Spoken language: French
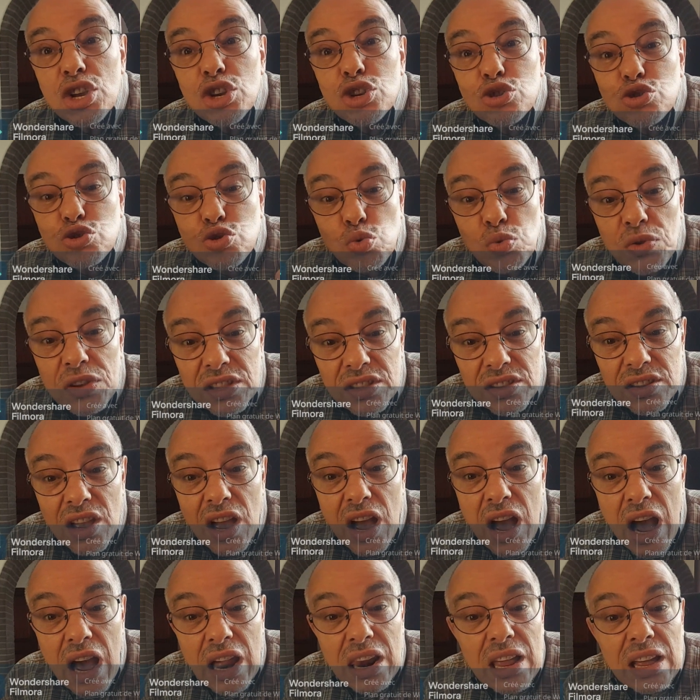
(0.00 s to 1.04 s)
suite
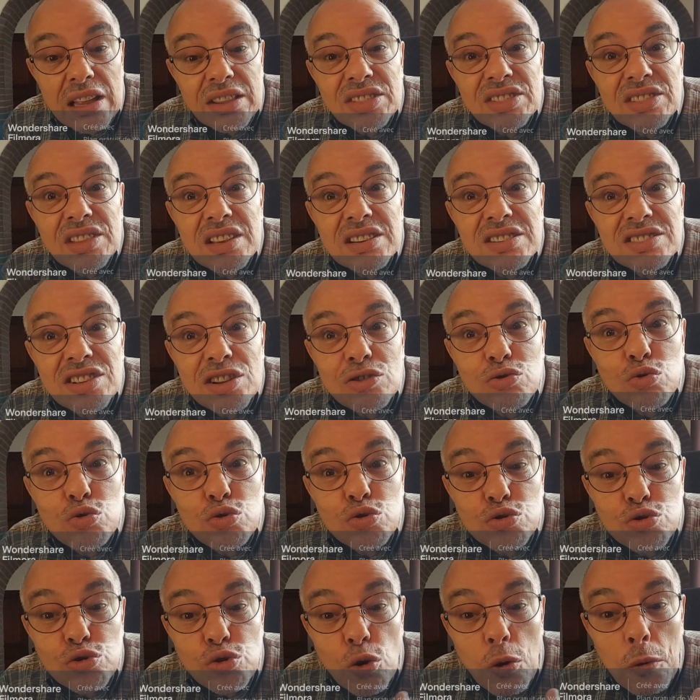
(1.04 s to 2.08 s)
à la
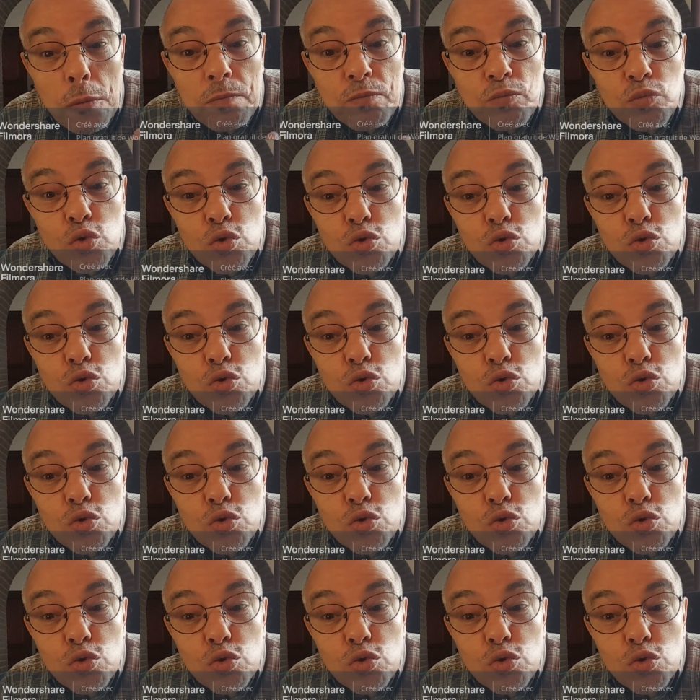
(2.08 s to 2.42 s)
destitution